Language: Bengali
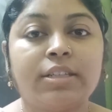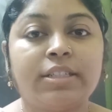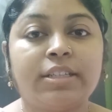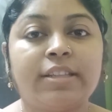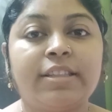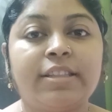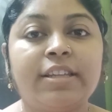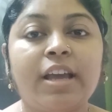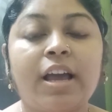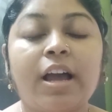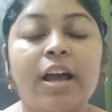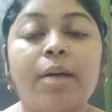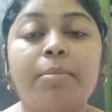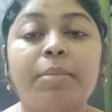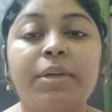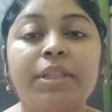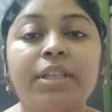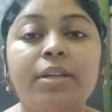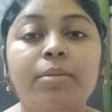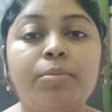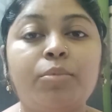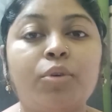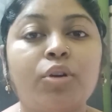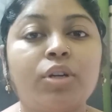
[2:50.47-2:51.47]
যাতে
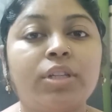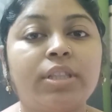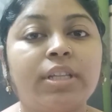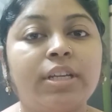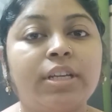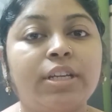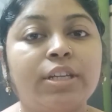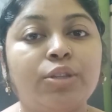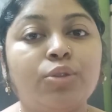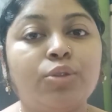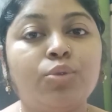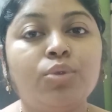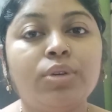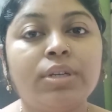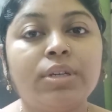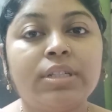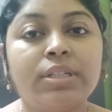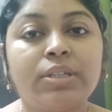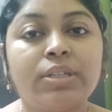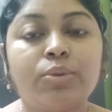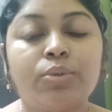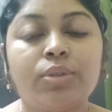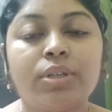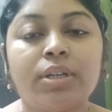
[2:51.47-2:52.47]
আমাদের বডিতে কিন্তু
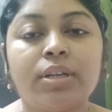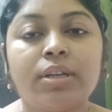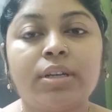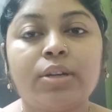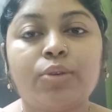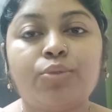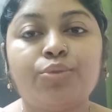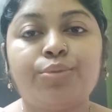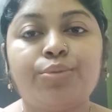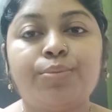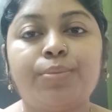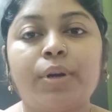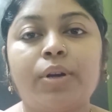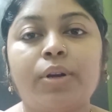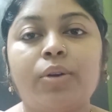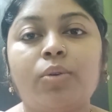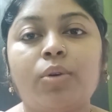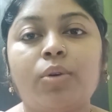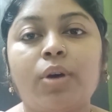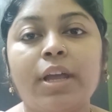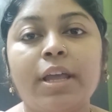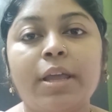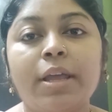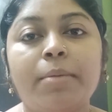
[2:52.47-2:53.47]
ইস্ট্রোজেনটা উৎপন্ন
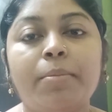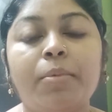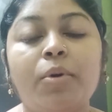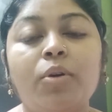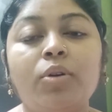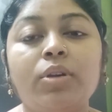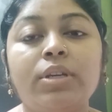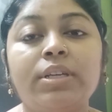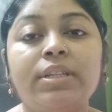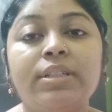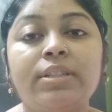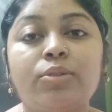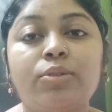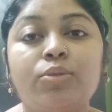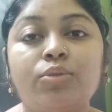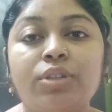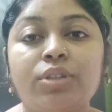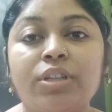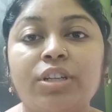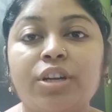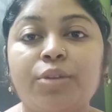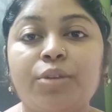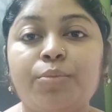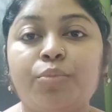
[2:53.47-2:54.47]
হয় এবং ইস
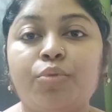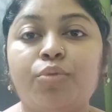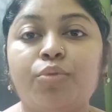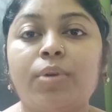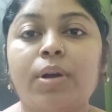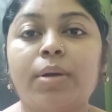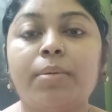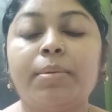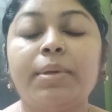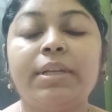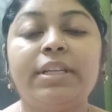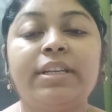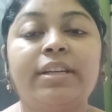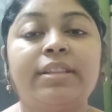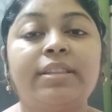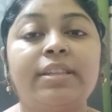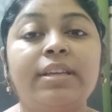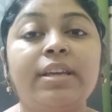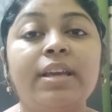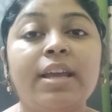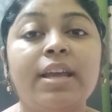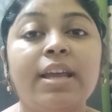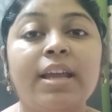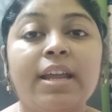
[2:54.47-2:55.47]
ইস্ট্রোজেনের প্রভাবে যাতে